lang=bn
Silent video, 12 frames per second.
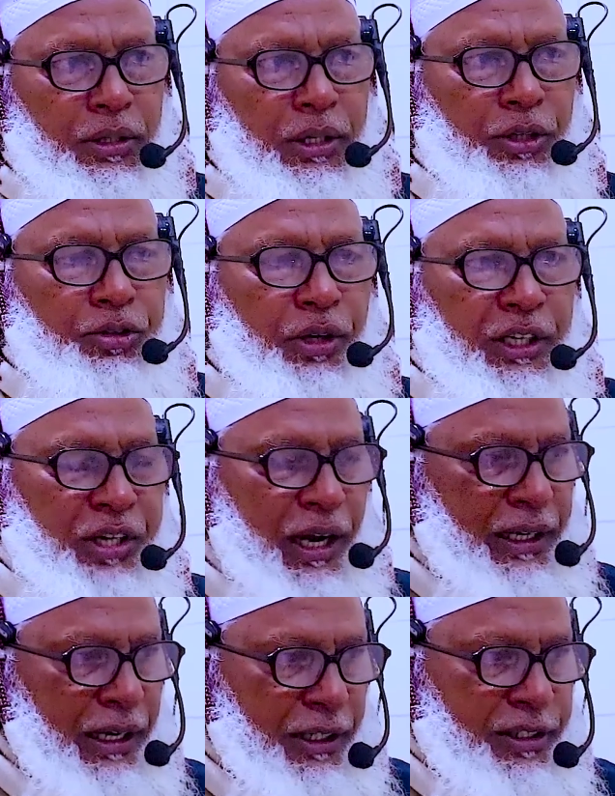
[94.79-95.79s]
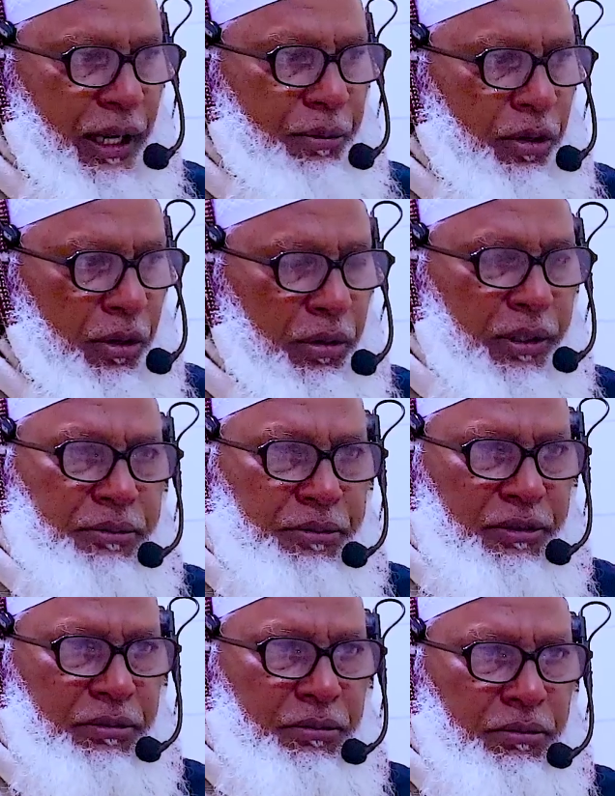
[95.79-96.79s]
কিন্তু ইসাক আলাহিসাম হলেন
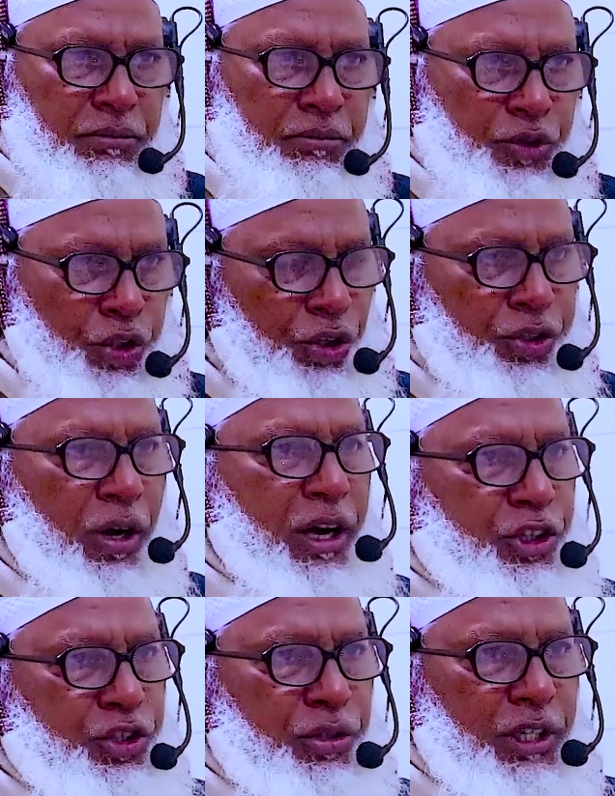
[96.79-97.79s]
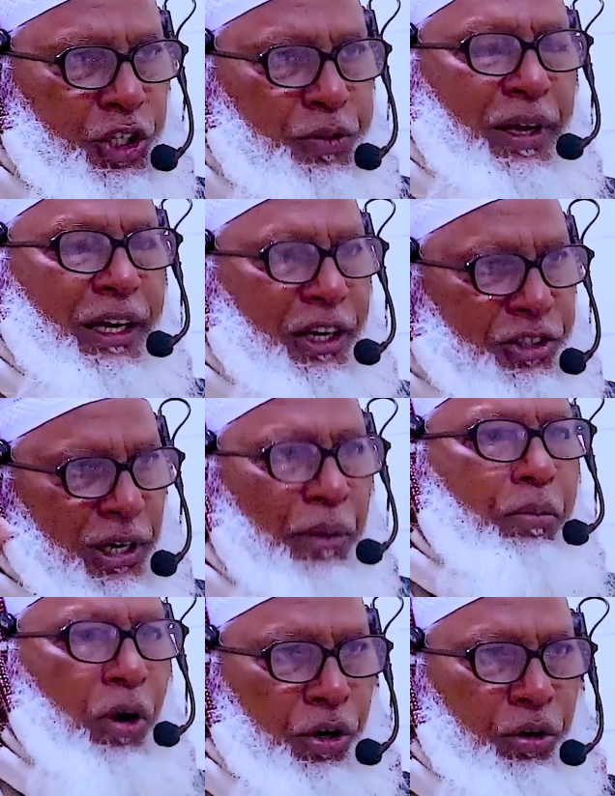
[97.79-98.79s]
ছোট ইসমাইল
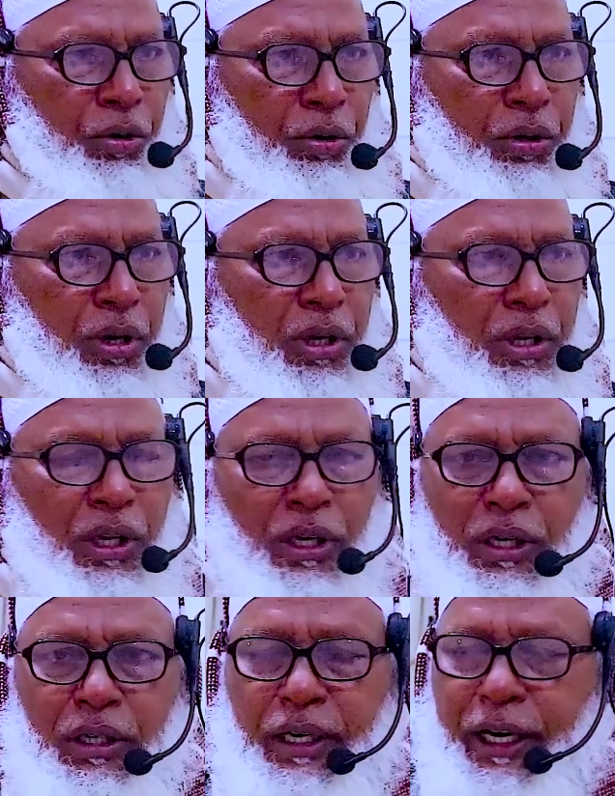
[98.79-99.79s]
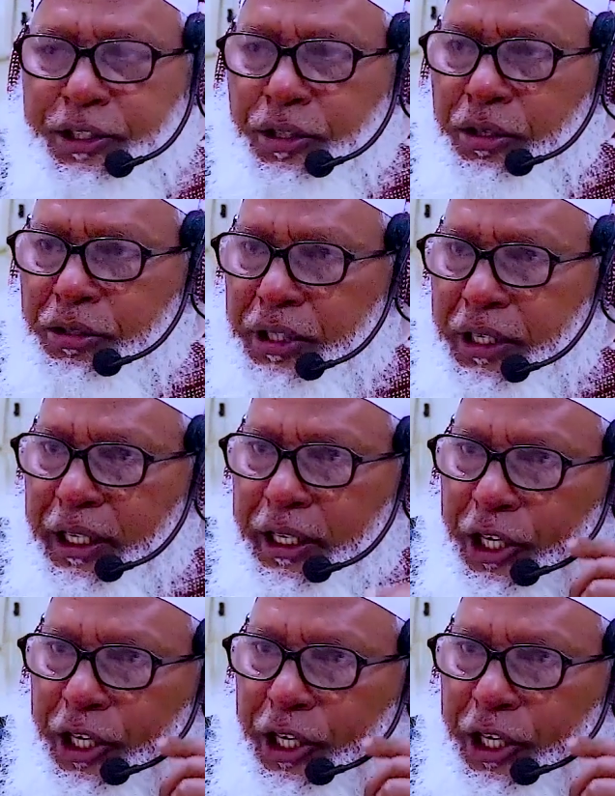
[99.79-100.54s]
আসলাম বড় এই জন্য তিনি